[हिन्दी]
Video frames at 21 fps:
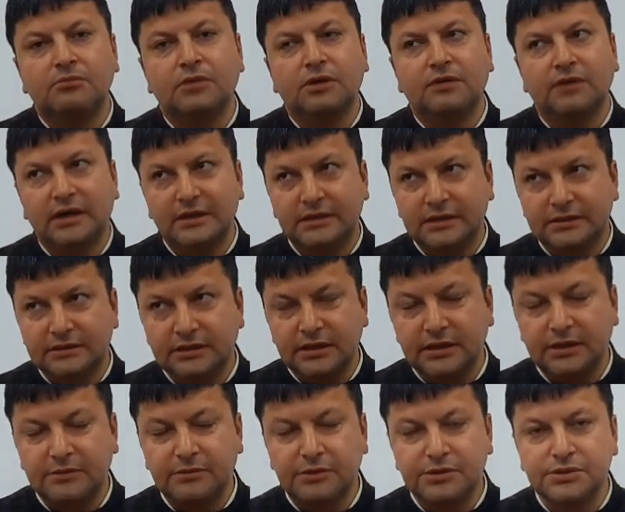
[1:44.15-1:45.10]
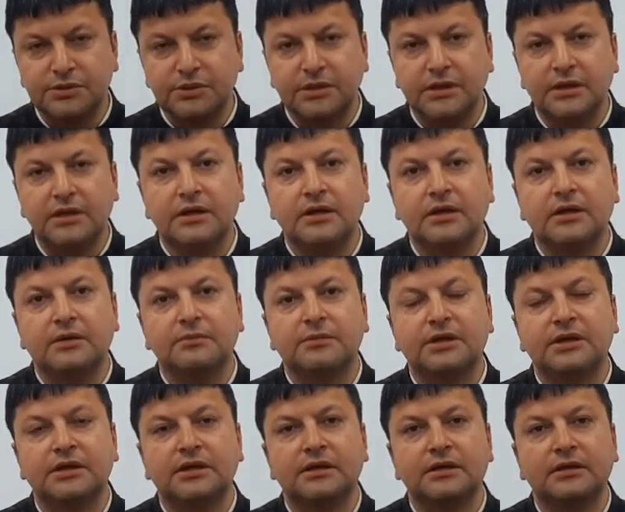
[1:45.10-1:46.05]
भवारना थाने में जो है
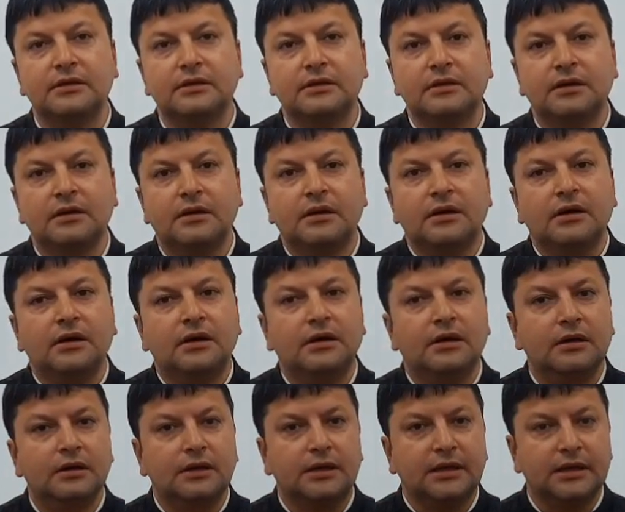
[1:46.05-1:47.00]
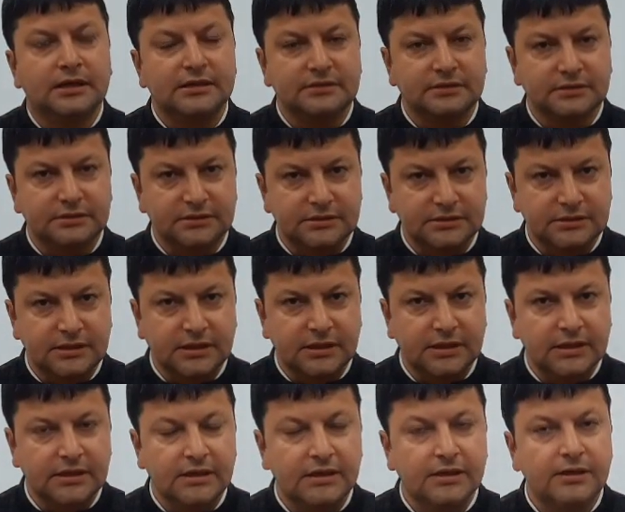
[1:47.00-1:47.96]
हमने आ, केस रजिस्टर
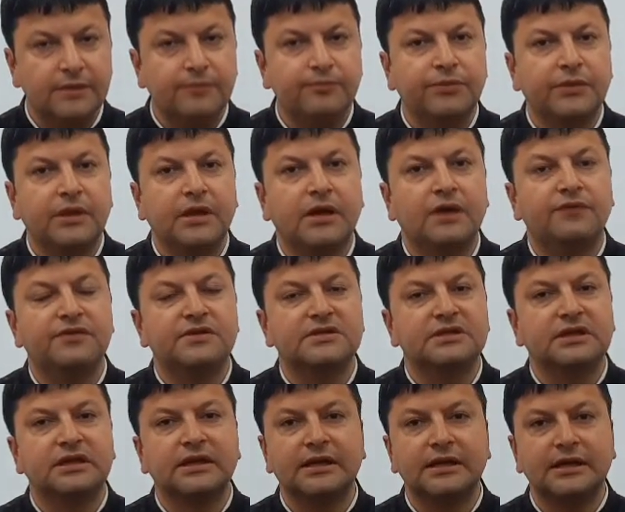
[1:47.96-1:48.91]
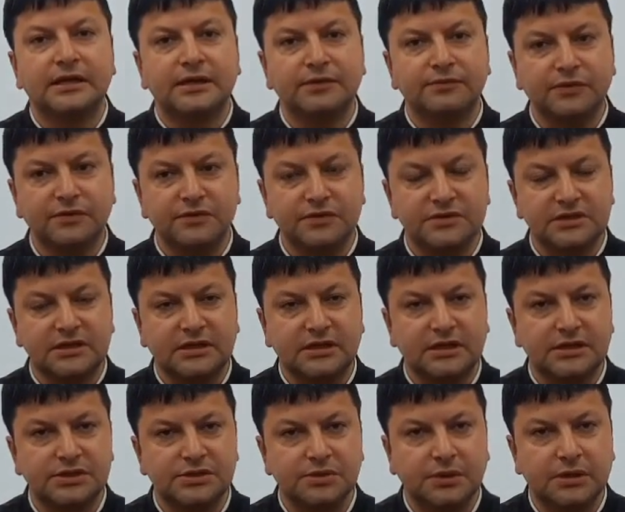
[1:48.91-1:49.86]
किया है एफएसएल की टीम भी विज़िट
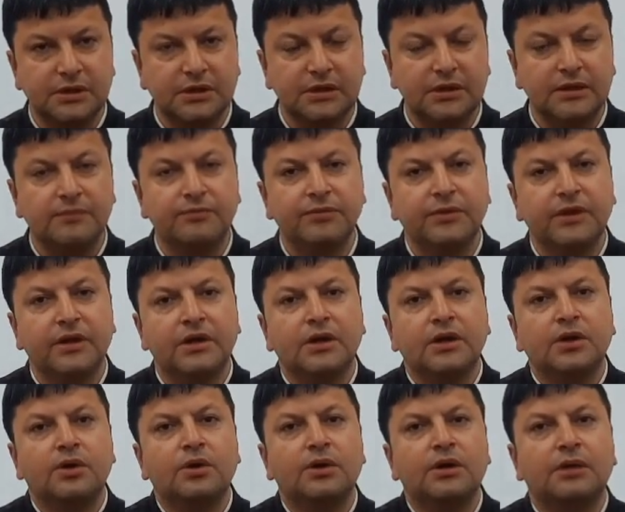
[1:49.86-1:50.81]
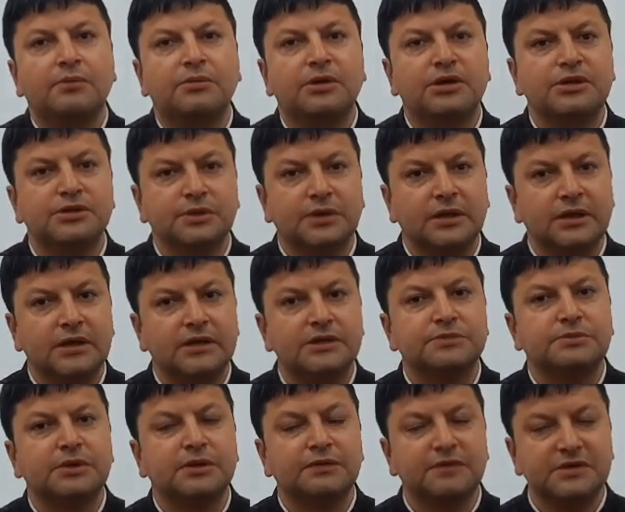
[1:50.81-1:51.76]
कर चुकी है और अभी जो है
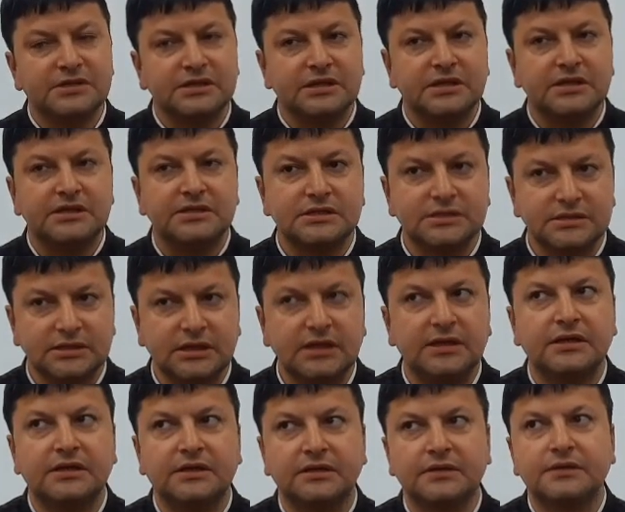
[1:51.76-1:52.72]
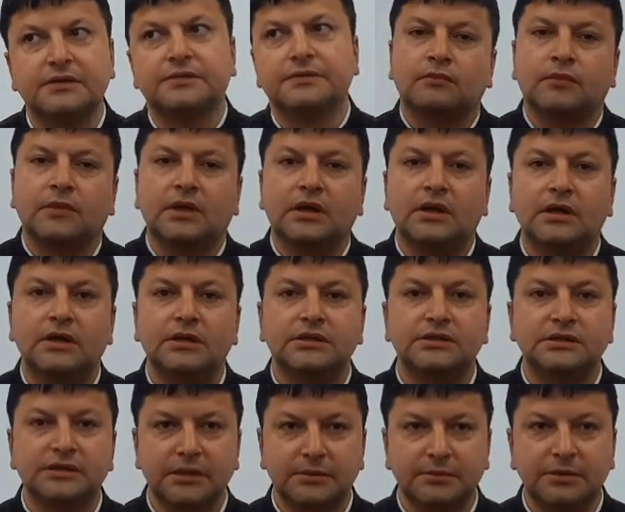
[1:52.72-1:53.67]
इसमें इन्वेस्टिगेशन जारी है आ,
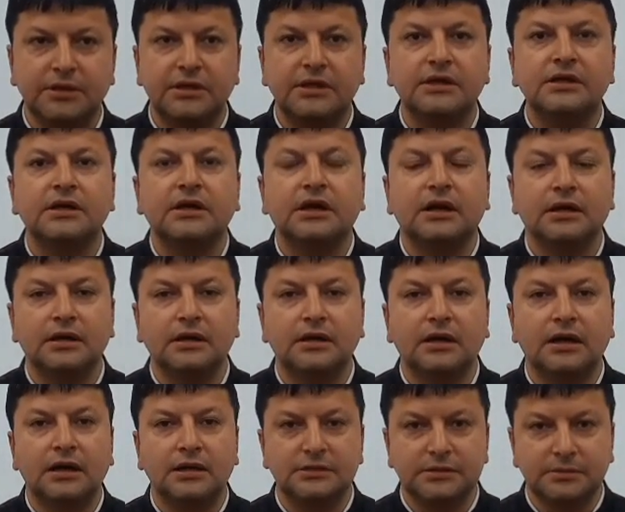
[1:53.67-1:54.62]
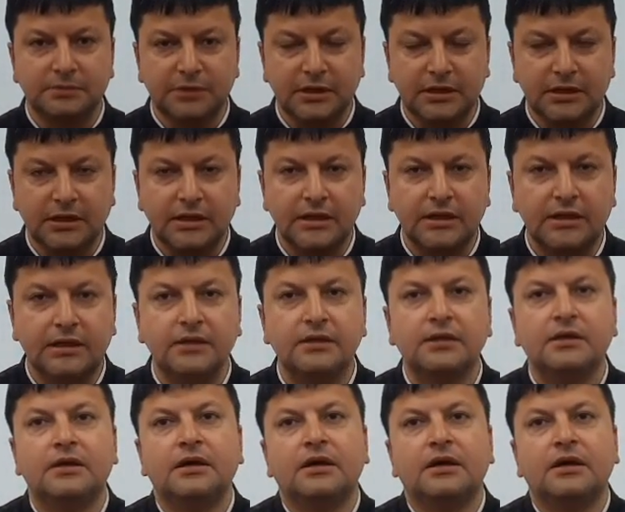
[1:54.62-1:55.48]
जी अभी नहीं आ, आज हमने लिखा है